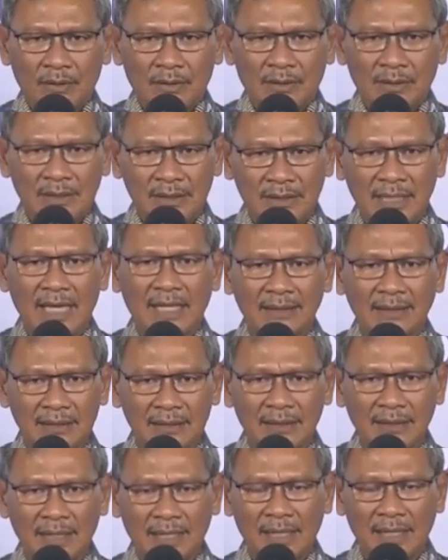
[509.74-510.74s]
Di saat
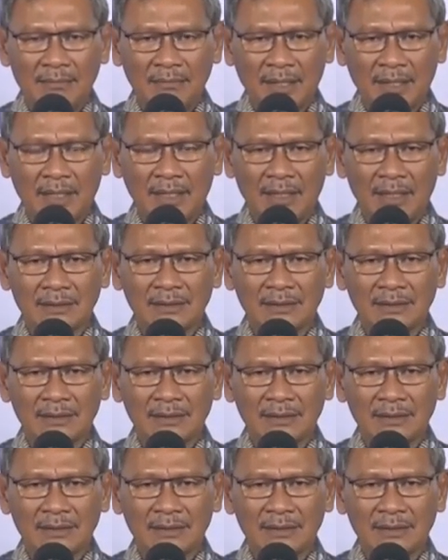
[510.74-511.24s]
inilah maka